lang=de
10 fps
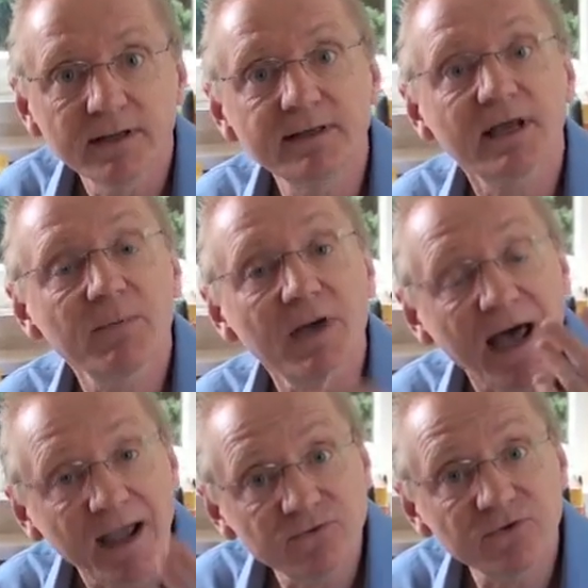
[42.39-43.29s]
Ich habe
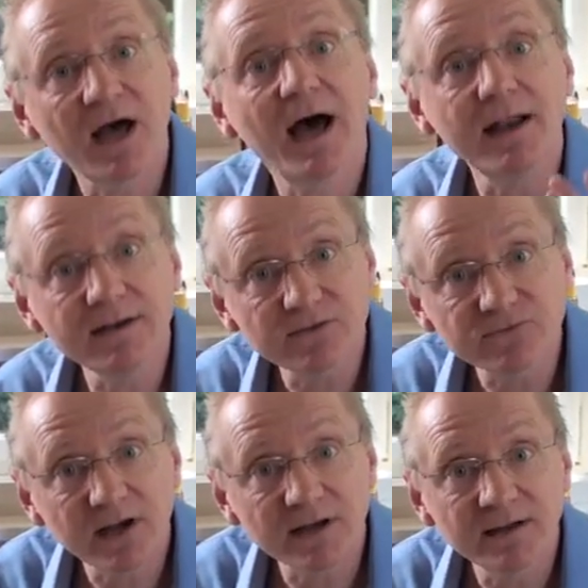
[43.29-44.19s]
einfach
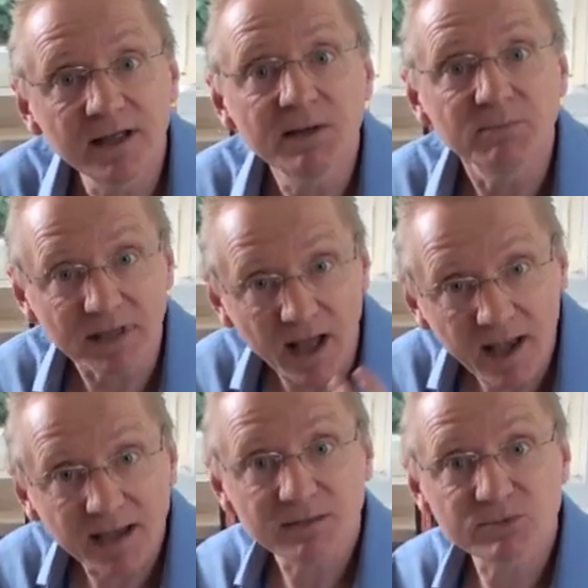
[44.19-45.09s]
angefangen mit
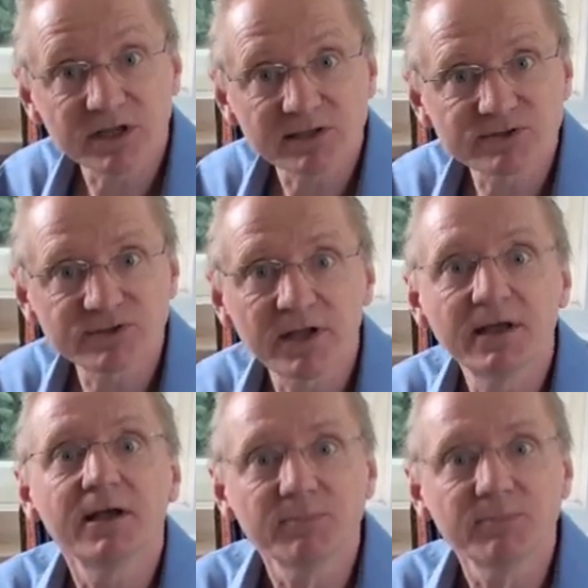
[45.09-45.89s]
einem Satz,